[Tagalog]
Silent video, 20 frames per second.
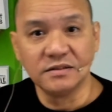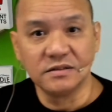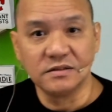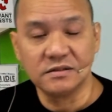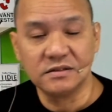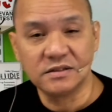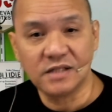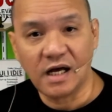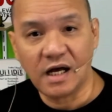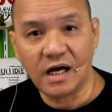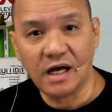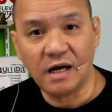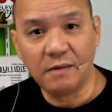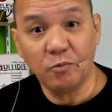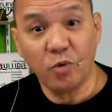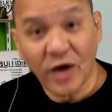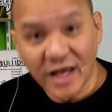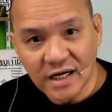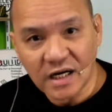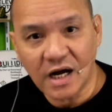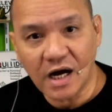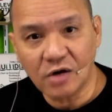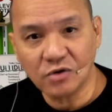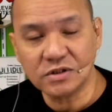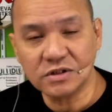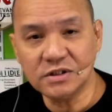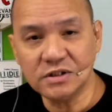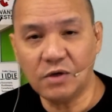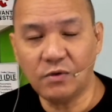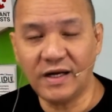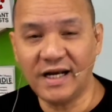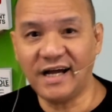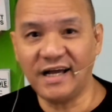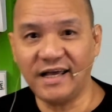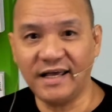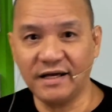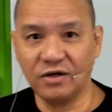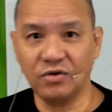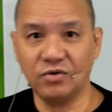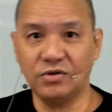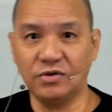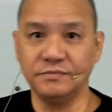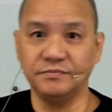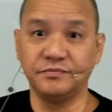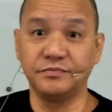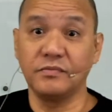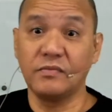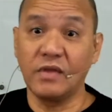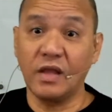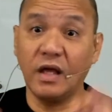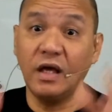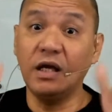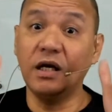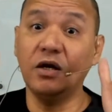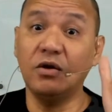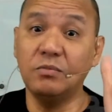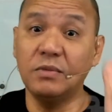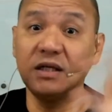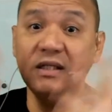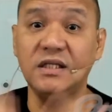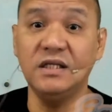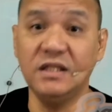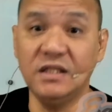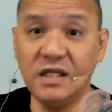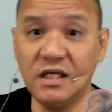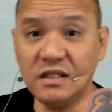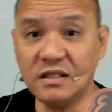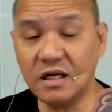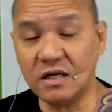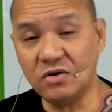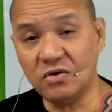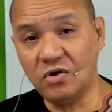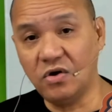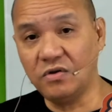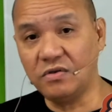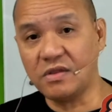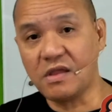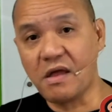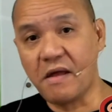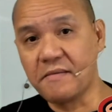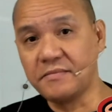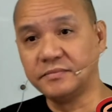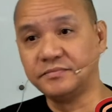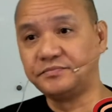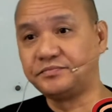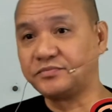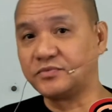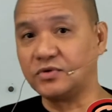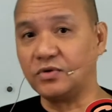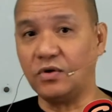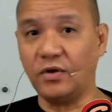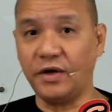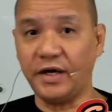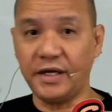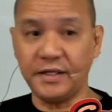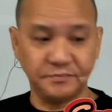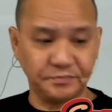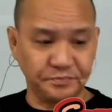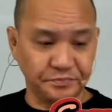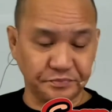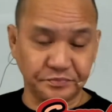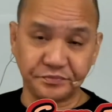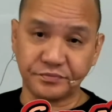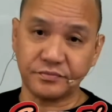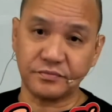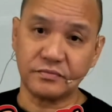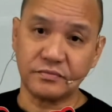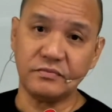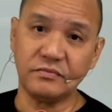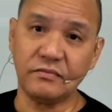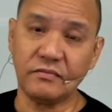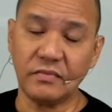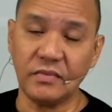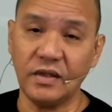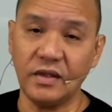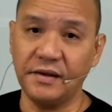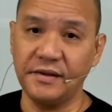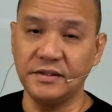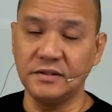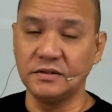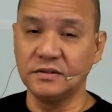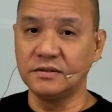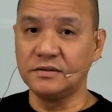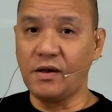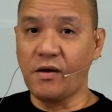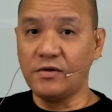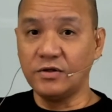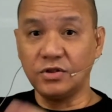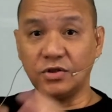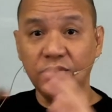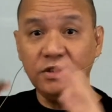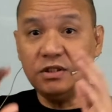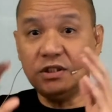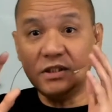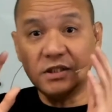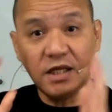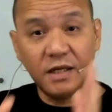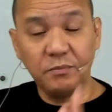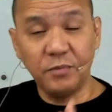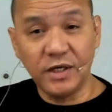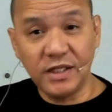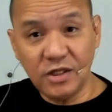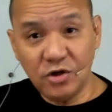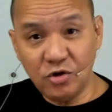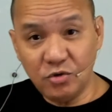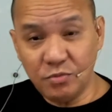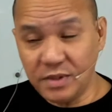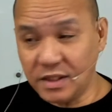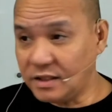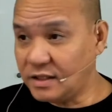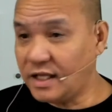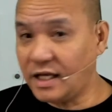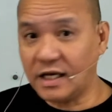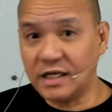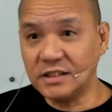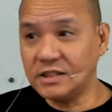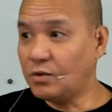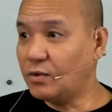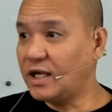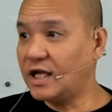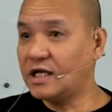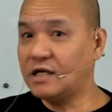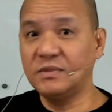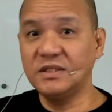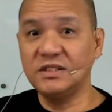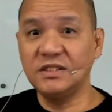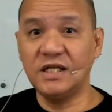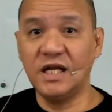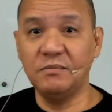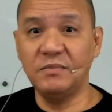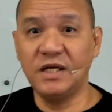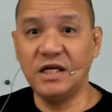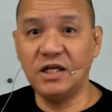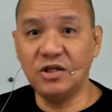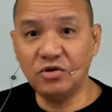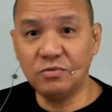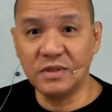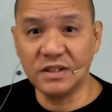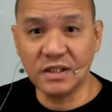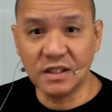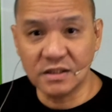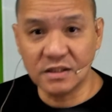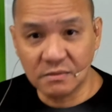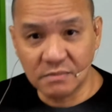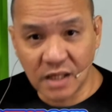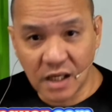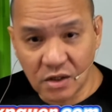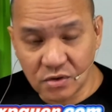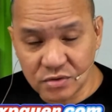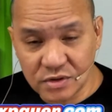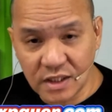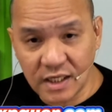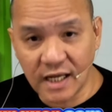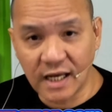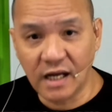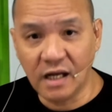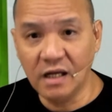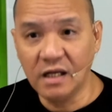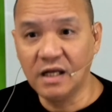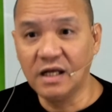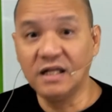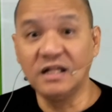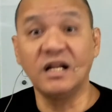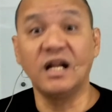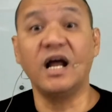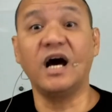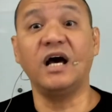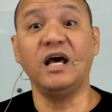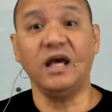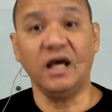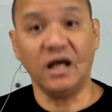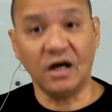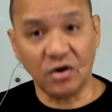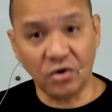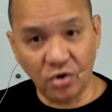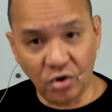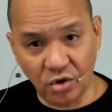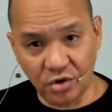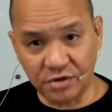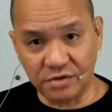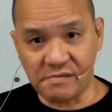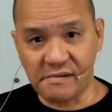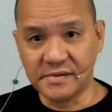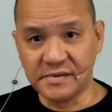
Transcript: sa warehouse na walang aircon, ikaw magdidikta noon. Okay? So hindi sila pwedeng humindi kasi wala naman sinabi rito magtatrabaho sila na naka-aircon.